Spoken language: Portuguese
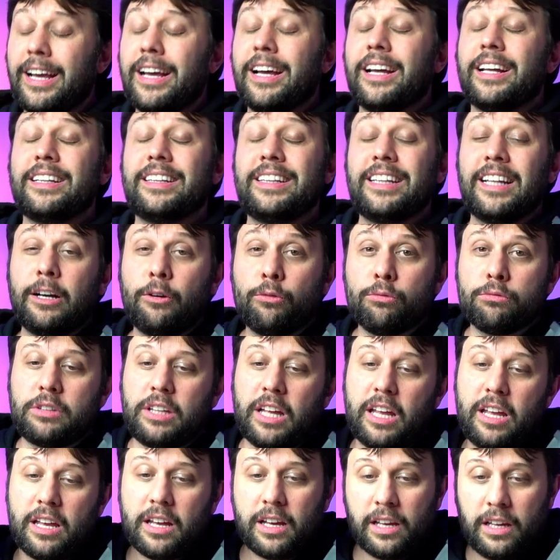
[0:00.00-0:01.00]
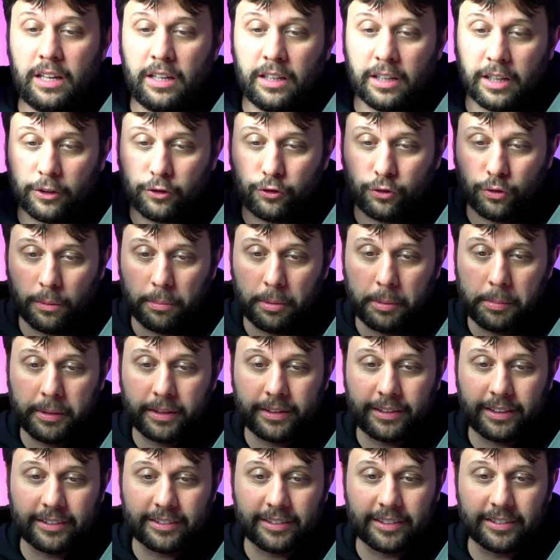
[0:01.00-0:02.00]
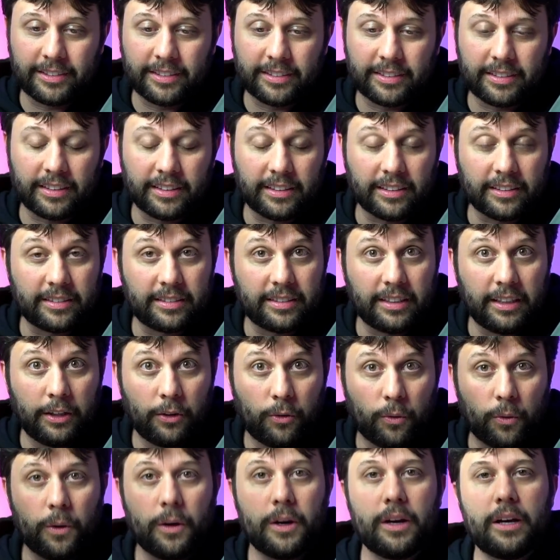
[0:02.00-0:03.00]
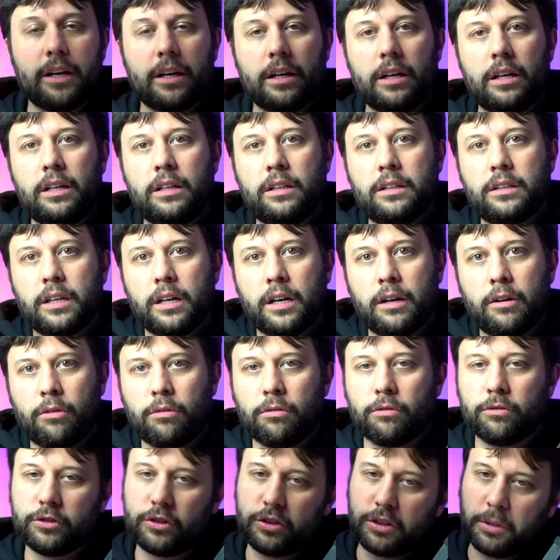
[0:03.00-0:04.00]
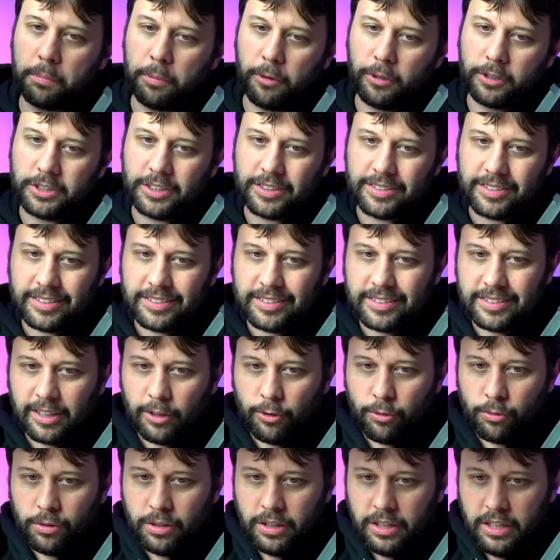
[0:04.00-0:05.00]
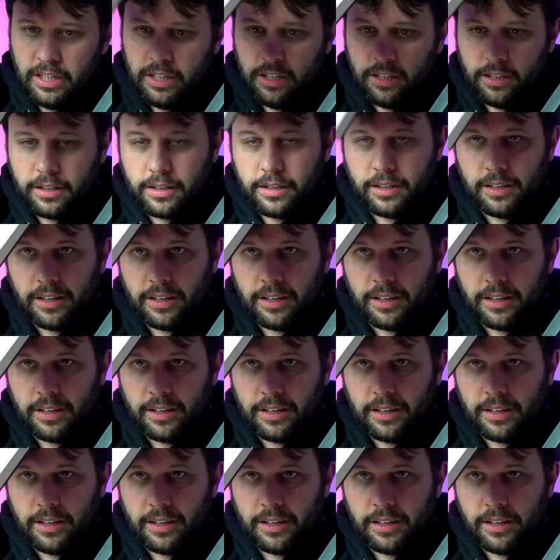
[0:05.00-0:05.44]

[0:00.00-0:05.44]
Não tem ainda a sua Bíblia 365? Então você pode acessar o link